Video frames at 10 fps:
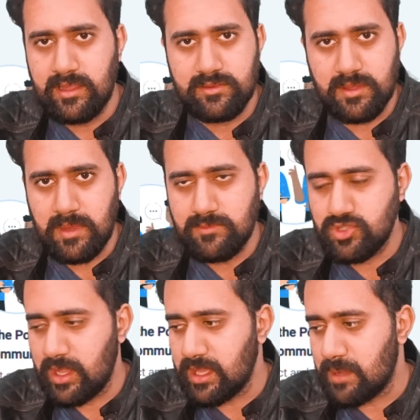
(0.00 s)
तमाम जो
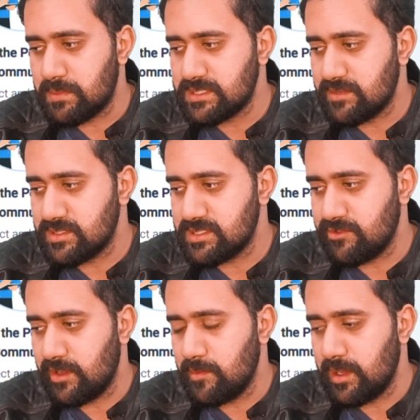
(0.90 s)
है यहाँ पर सर्विसेज
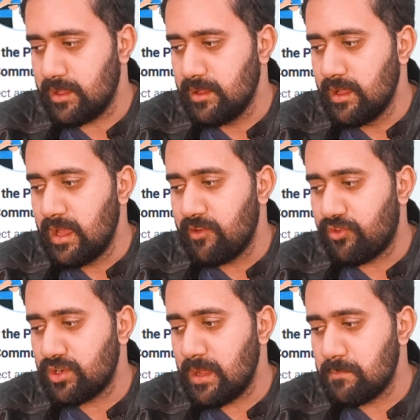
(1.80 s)
अवेलेबल हैं
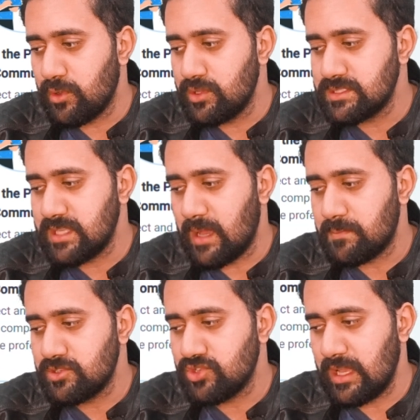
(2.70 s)
फॉर एम्प्लॉयज़ यहाँ
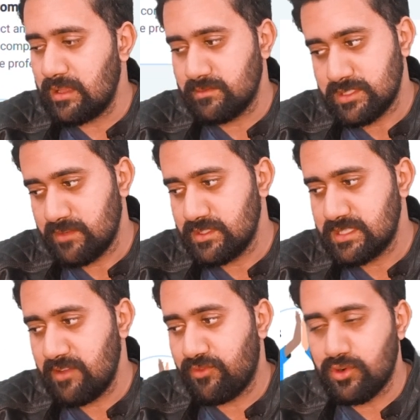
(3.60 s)
पर जो है सर्विस
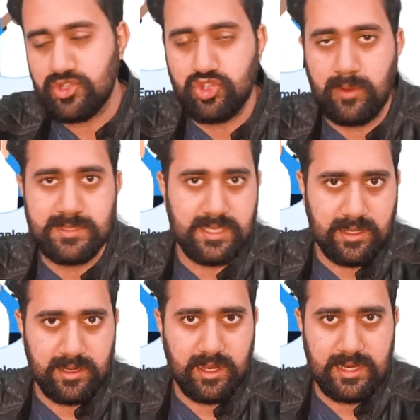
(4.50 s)
हैं फॉर जॉब
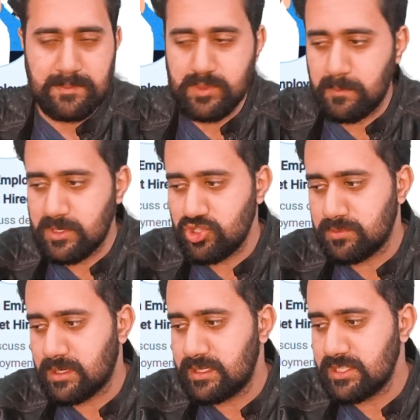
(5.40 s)
सीकर अगर आप प्रॉपर जॉब
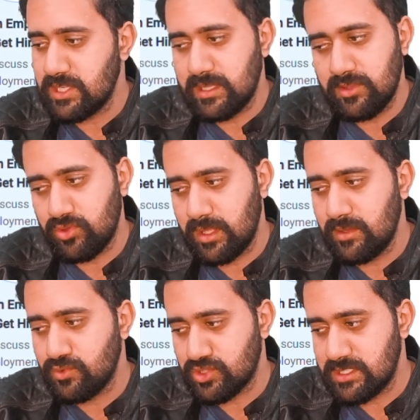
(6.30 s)
करना चाहते हैं तो ये
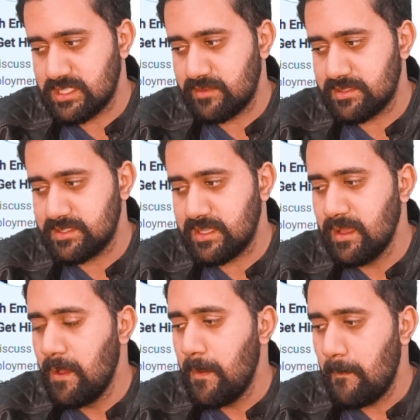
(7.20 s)
उसकी सर्विसेज हैं
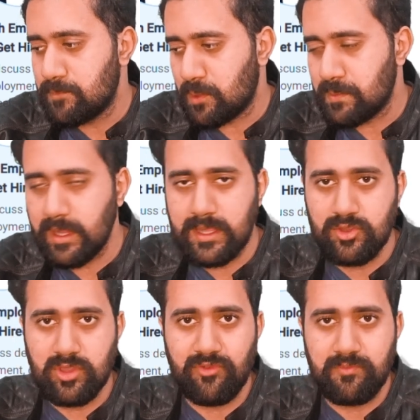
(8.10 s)
प्रॉपर एक
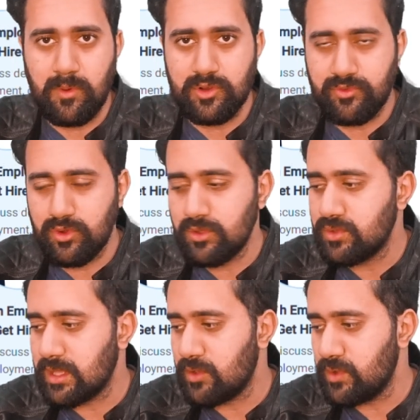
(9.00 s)
इन्होंने पोर्टफोलियो
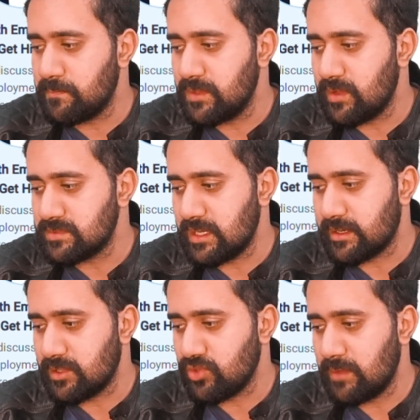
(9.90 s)
दिया हुआ है अपनी वेबसाइट
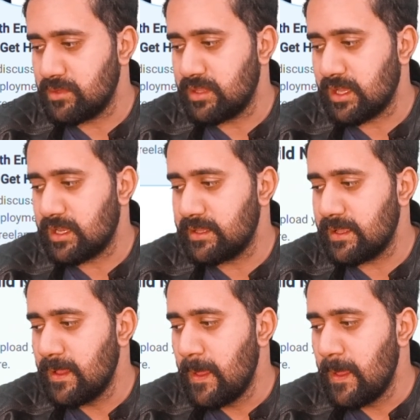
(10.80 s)
का तो ये आपने देख लेना है